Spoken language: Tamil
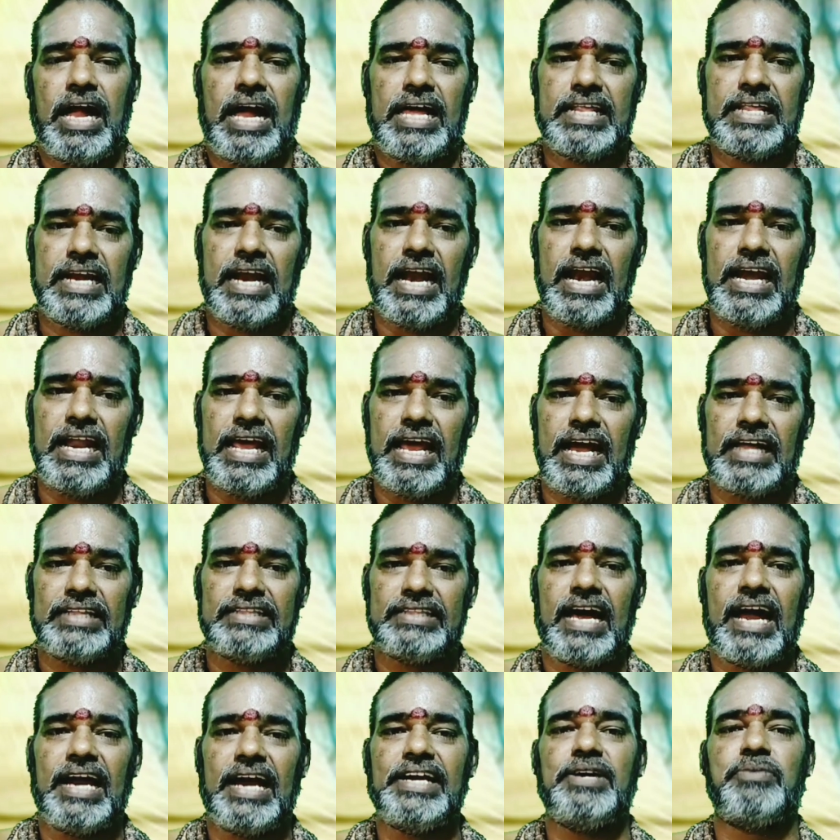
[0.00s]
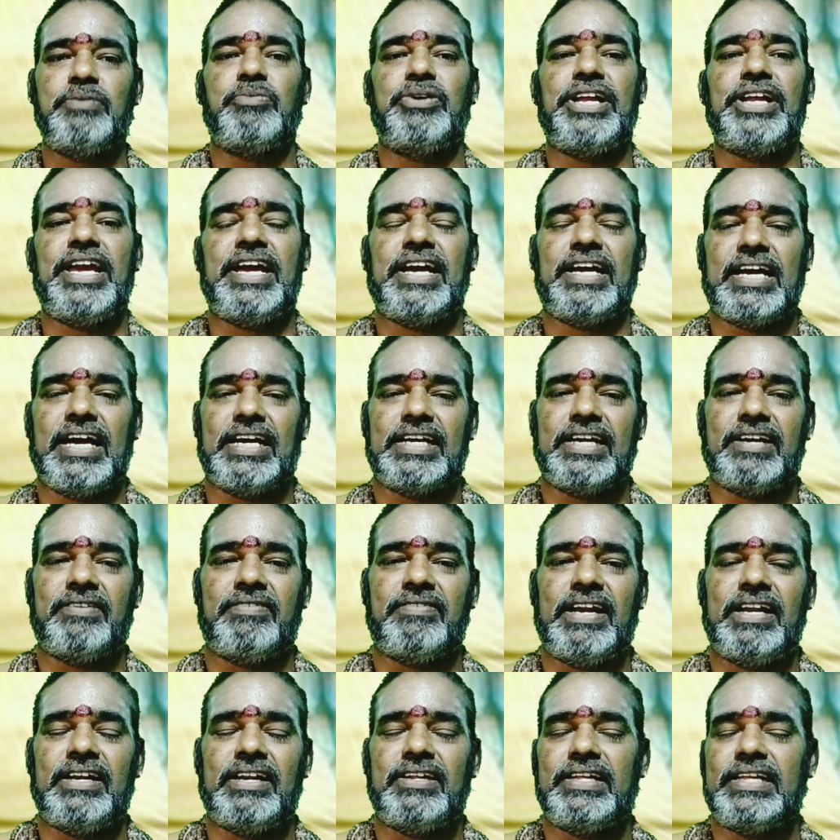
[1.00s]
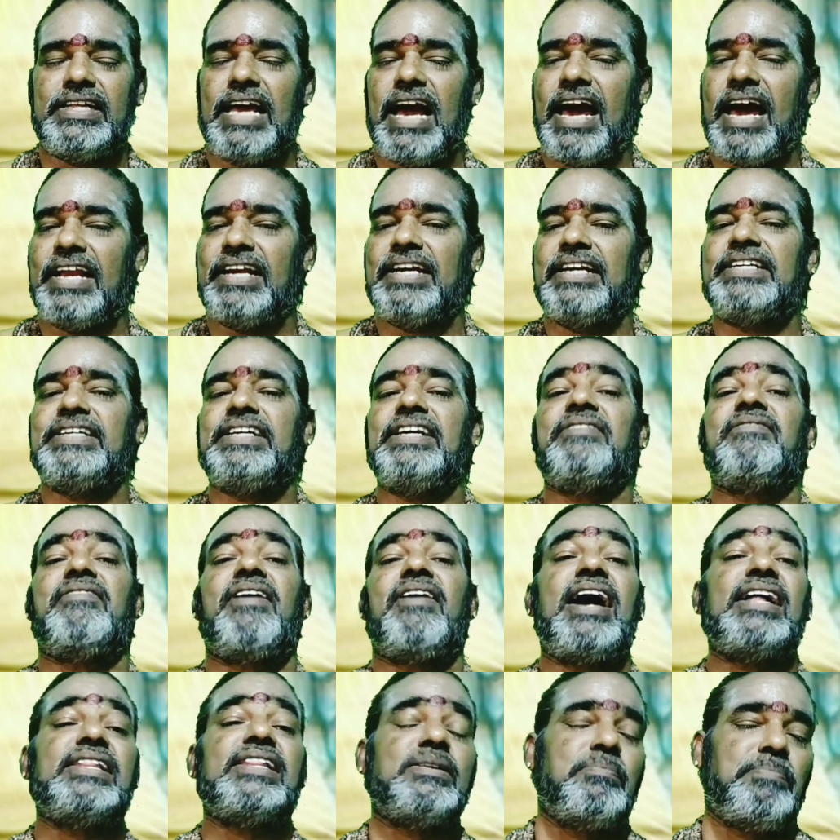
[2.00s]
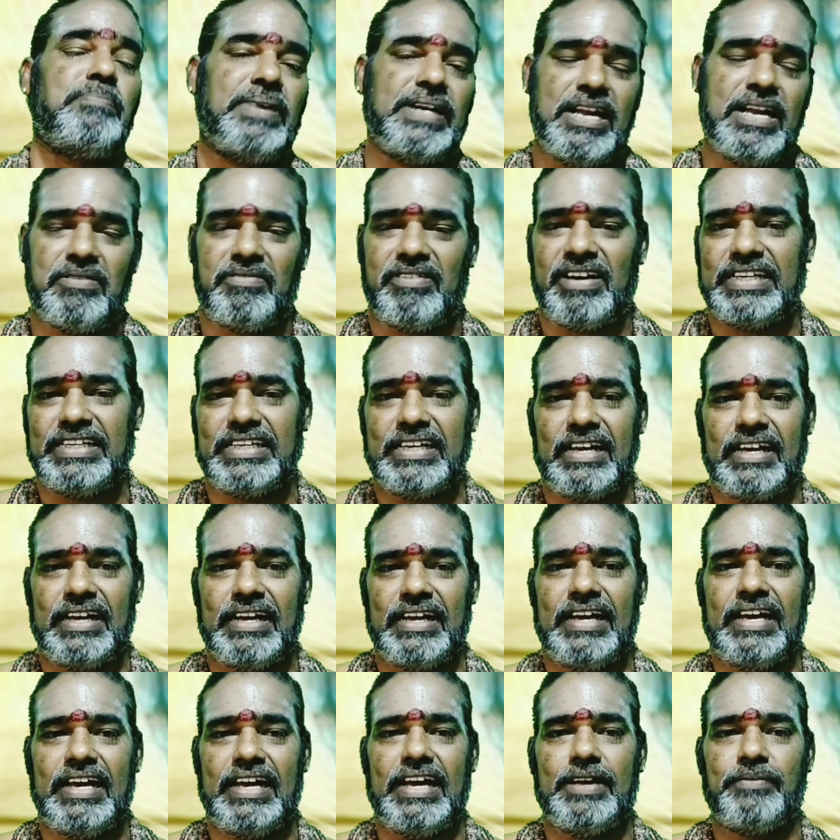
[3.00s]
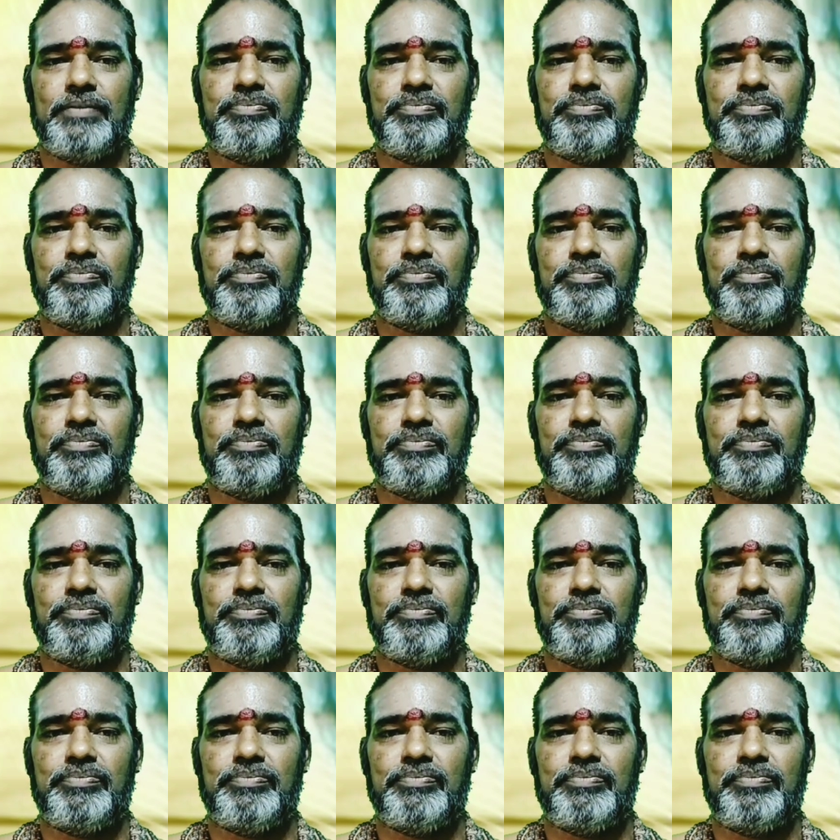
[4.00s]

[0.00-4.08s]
அதனால அந்த அடிமுடியை கண்டவர் யாருக்கிட்டையும் வாதம் பண்ண மாட்டாங்க